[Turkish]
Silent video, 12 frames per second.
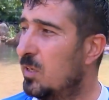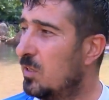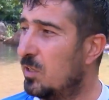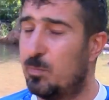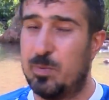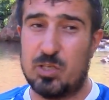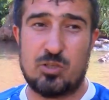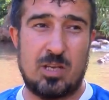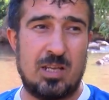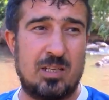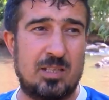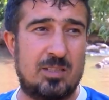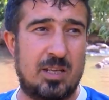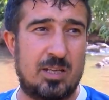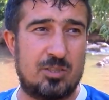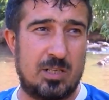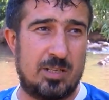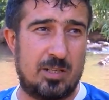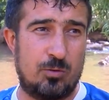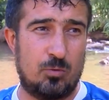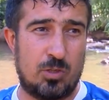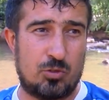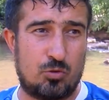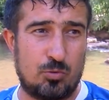45-50 derecelere
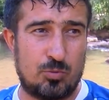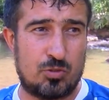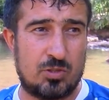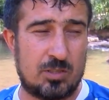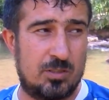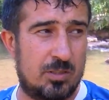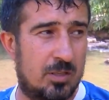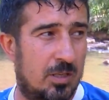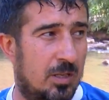ulaşıyor bu sıcaklık.